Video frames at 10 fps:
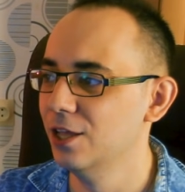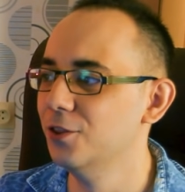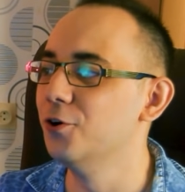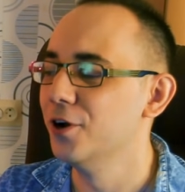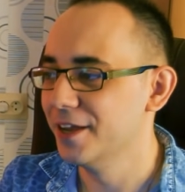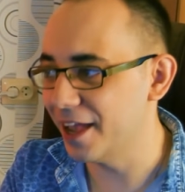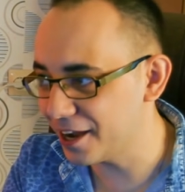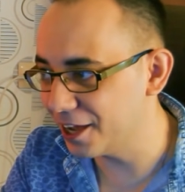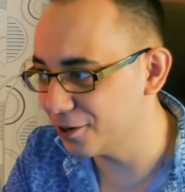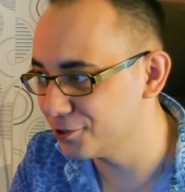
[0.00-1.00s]
Ну, я,
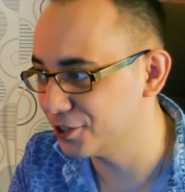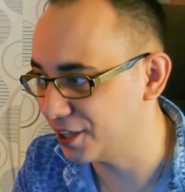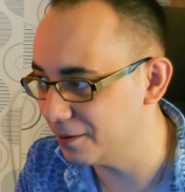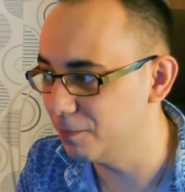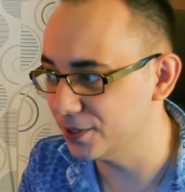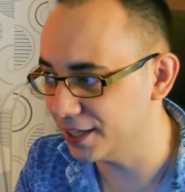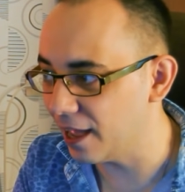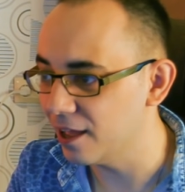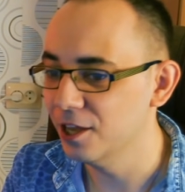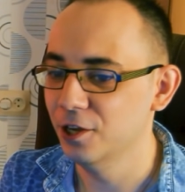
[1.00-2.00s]
короче, там
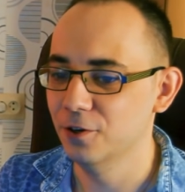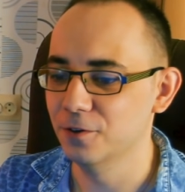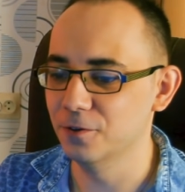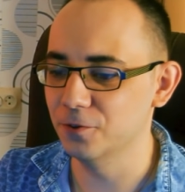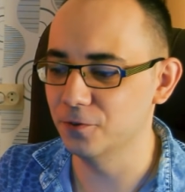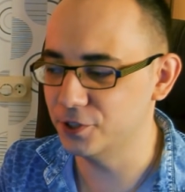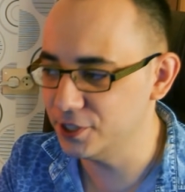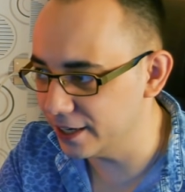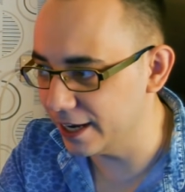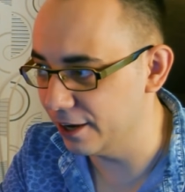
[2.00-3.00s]
была в
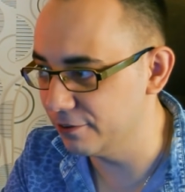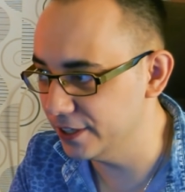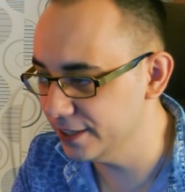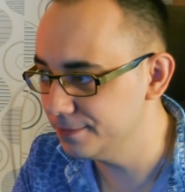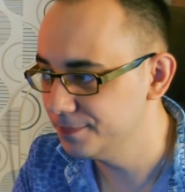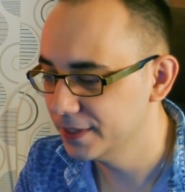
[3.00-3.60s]
деревне,